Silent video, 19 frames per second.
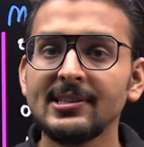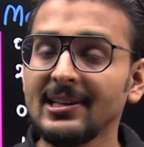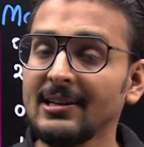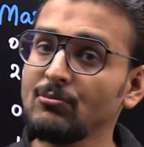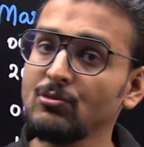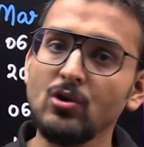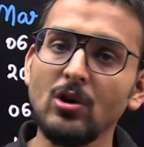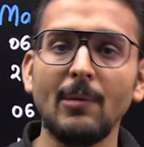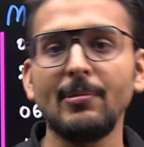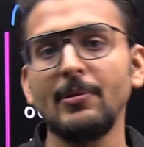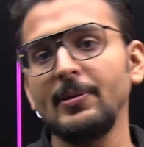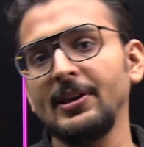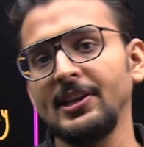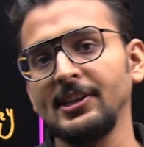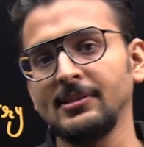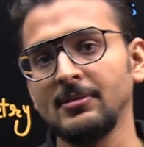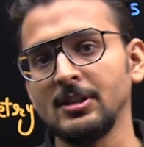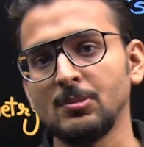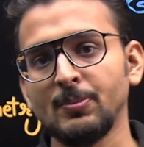समझो अभी भी
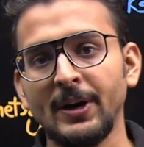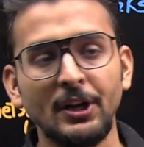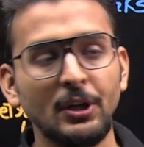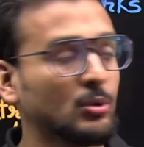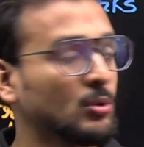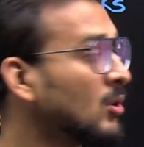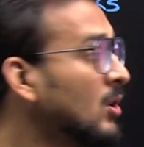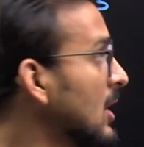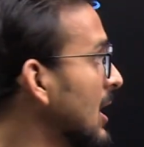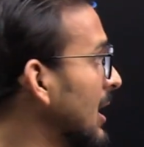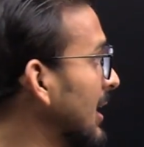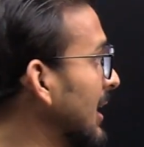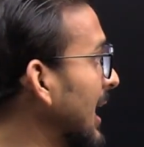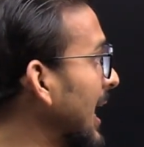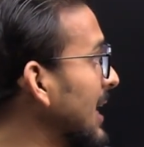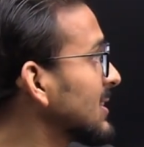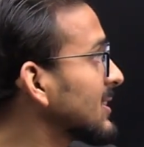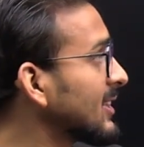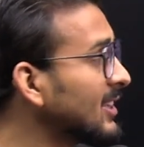नहीं समझ पा रहे तो
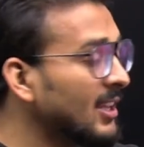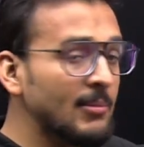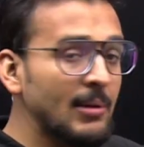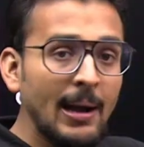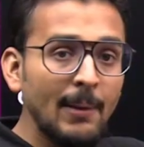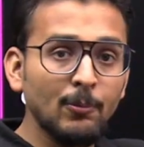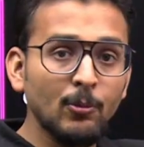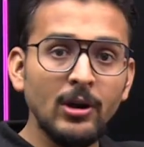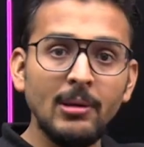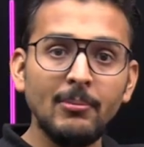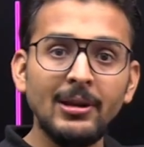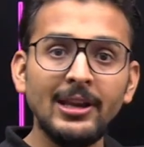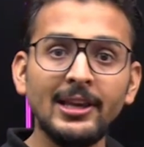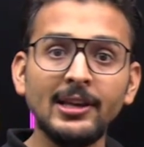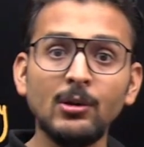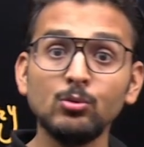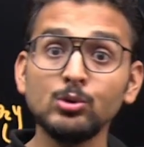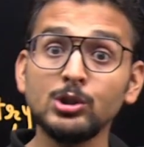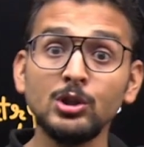लास्ट दिन में आपको ये
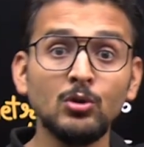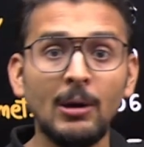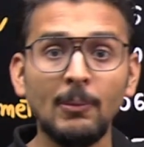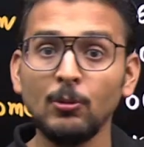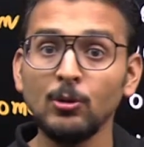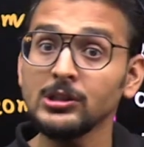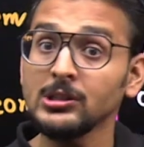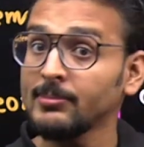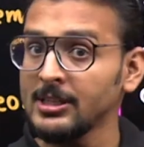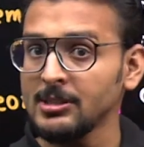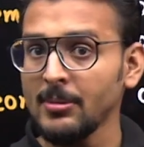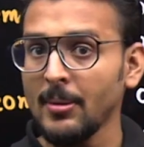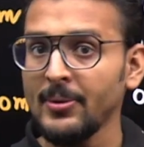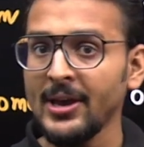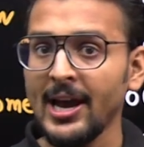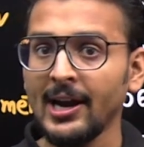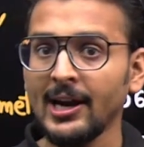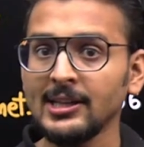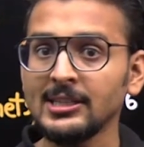मिलेंगे उस दिन आपको समझ में
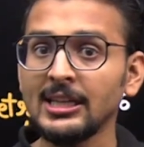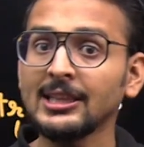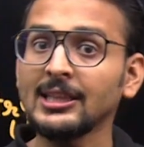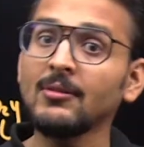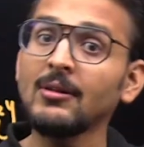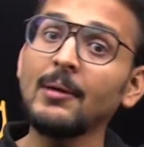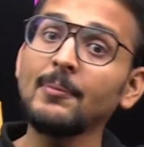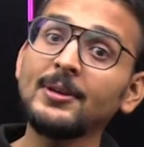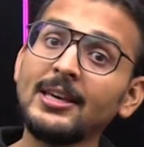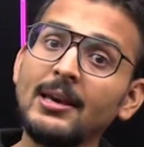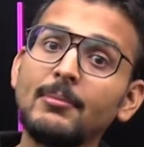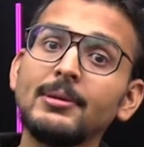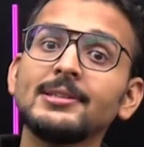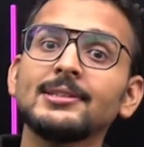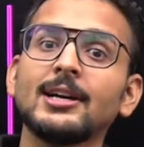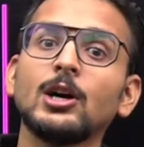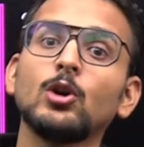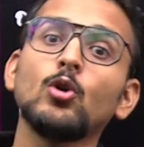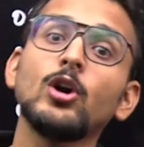भी आएगा अच्छा तब आप ये
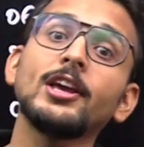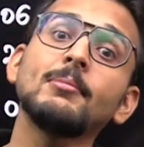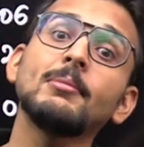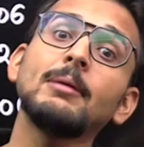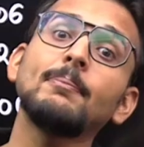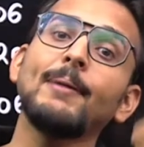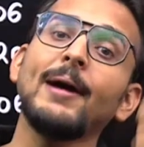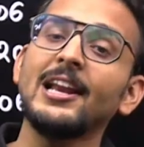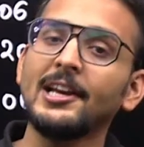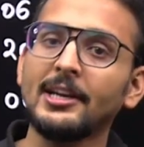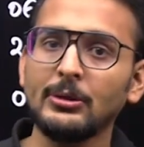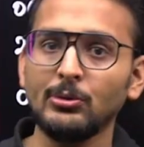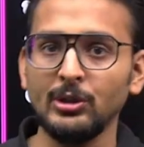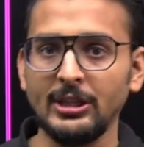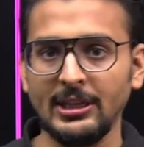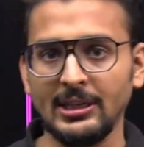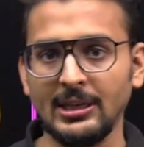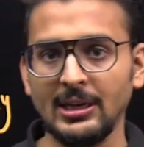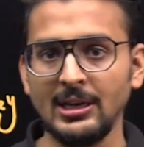मिस करोगे कि मैंने पहले क्यों
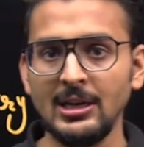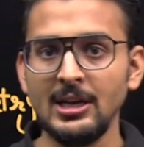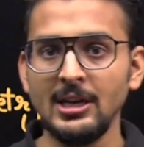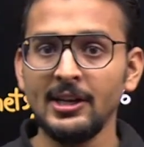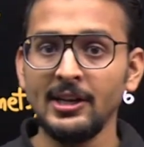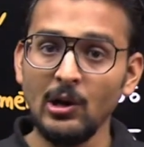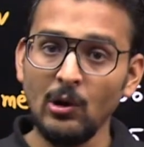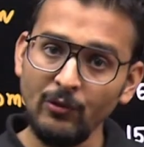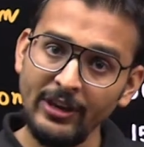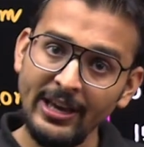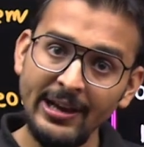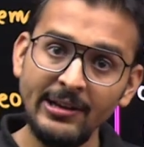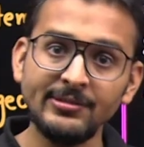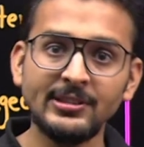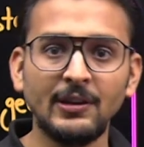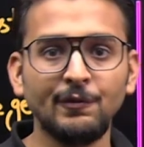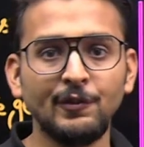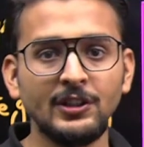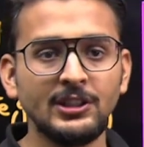नहीं देखा नाउ वी
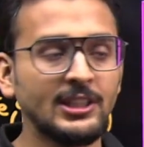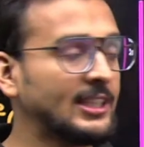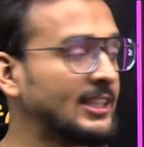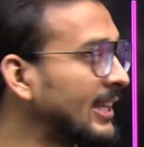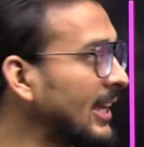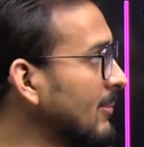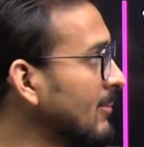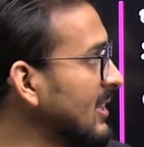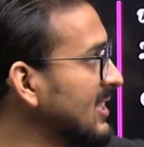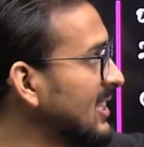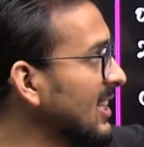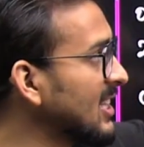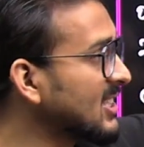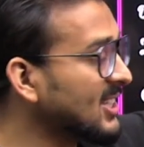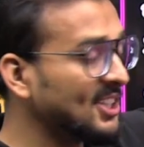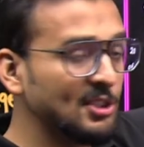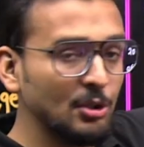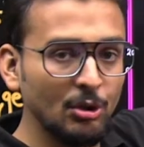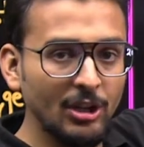हैव सफिशियंट टाइम इसीलिए
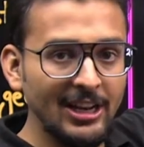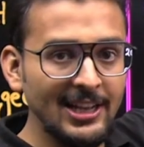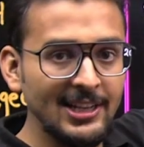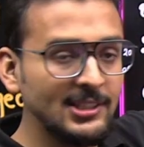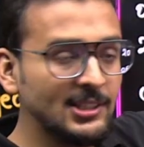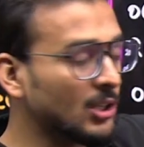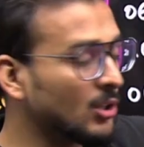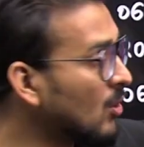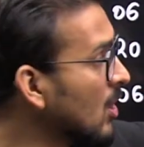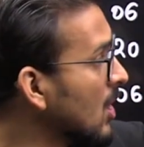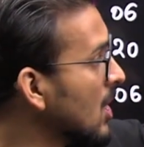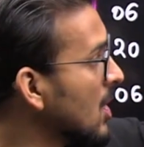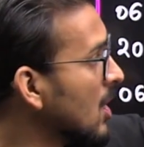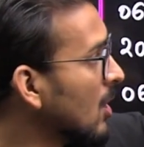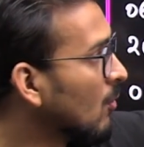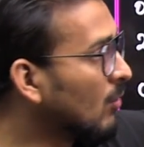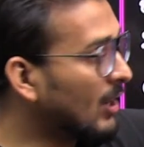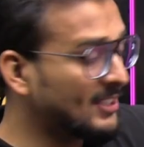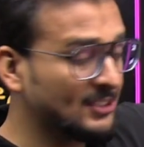इसका यूटिलाइज करो
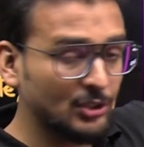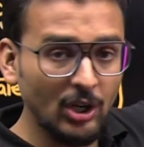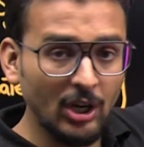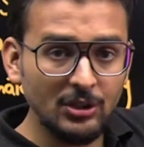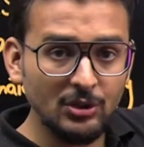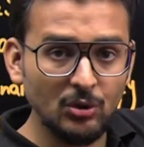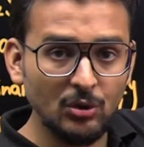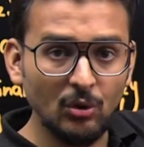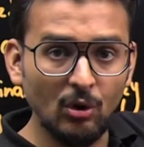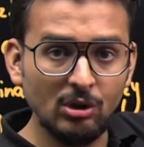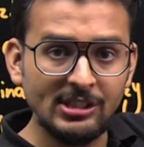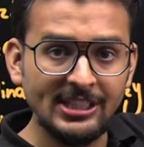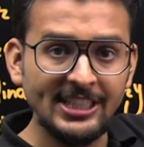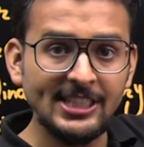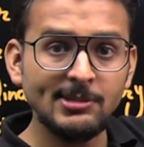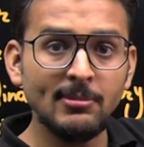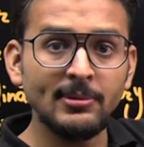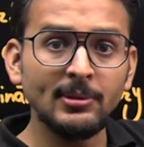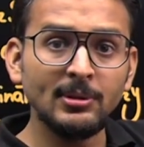वन शॉट जो गोड
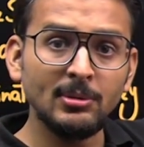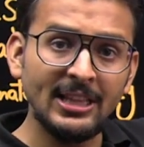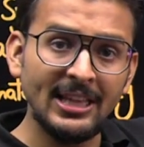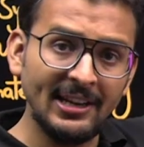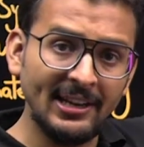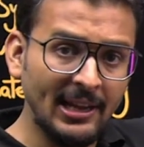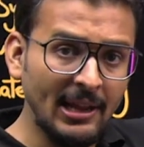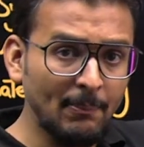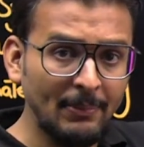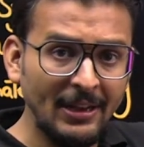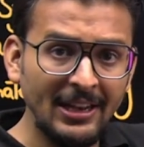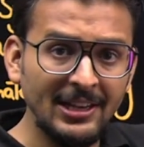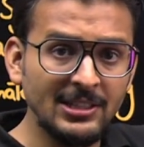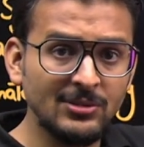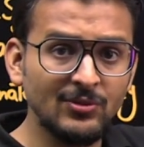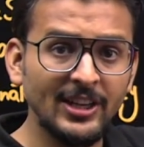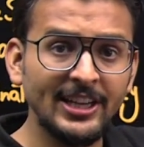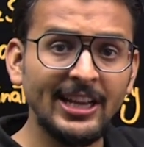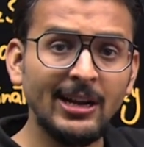सीरीज में दे रखे हैं
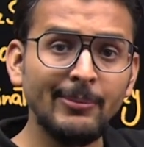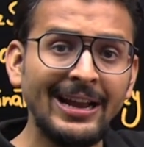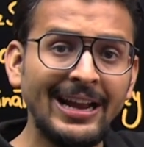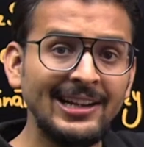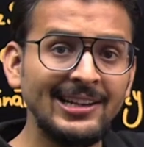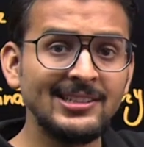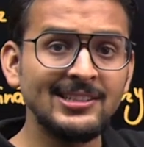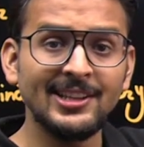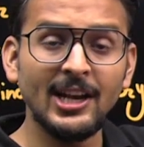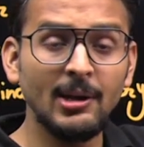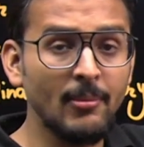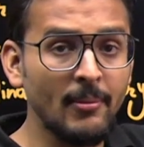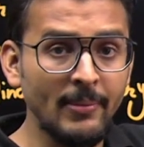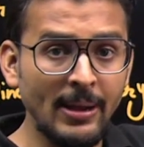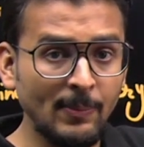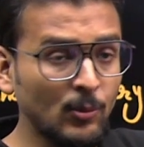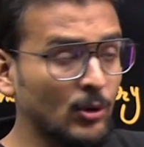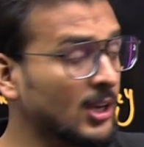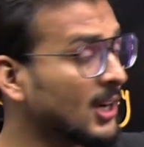प्लेलिस्ट वगैरह में एंड स्क्रीन में
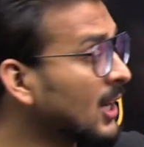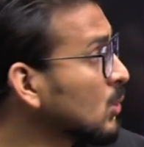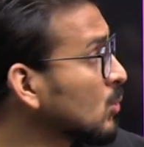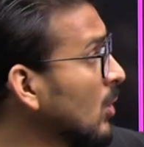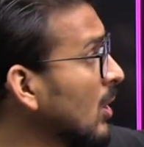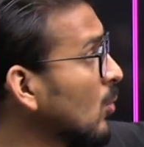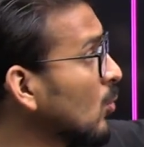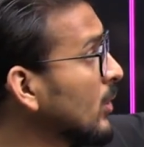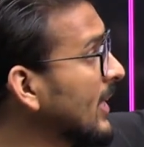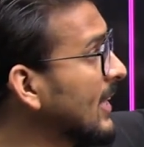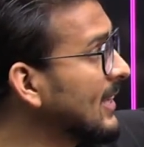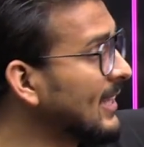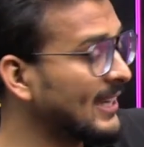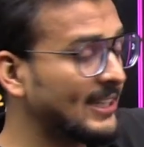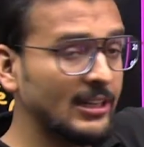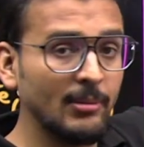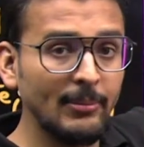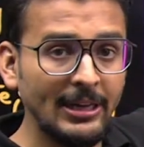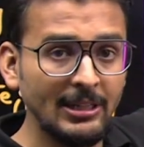मैं आपको लगा दूंगा उन्हें
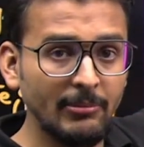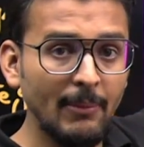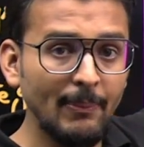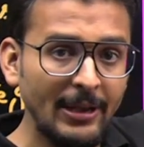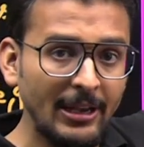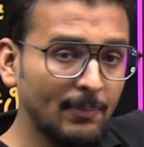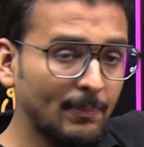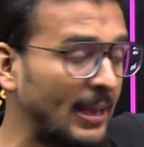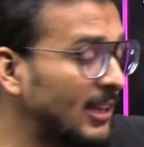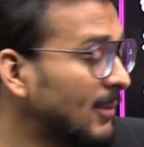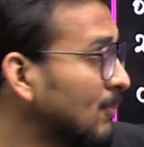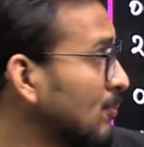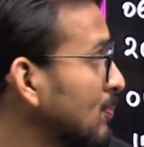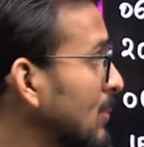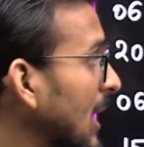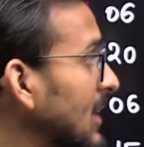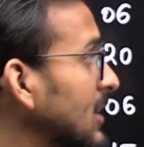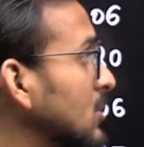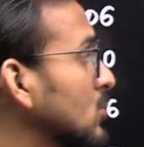देखना बाद में पहले पहली
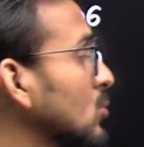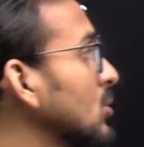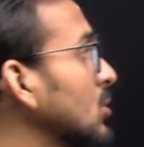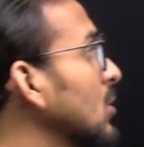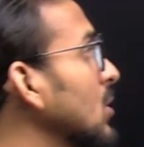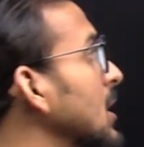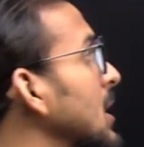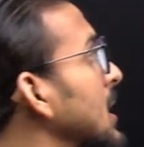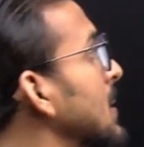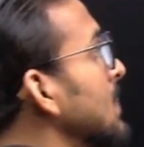प्लानिंग सुन लो